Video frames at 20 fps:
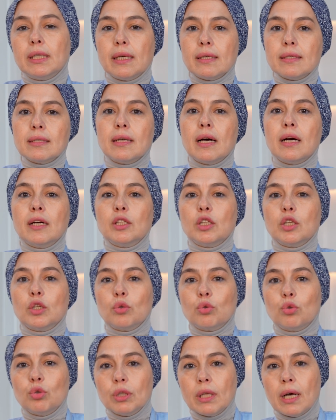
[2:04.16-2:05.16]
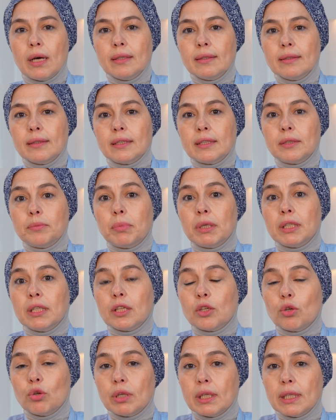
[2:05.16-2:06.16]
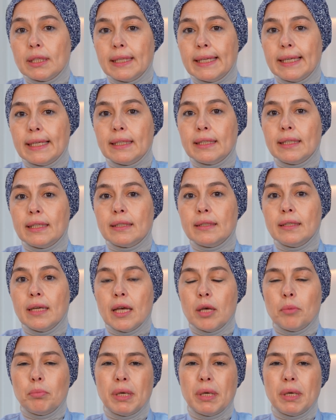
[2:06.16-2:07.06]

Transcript: yasaktır, günahtır, bana göre değildir,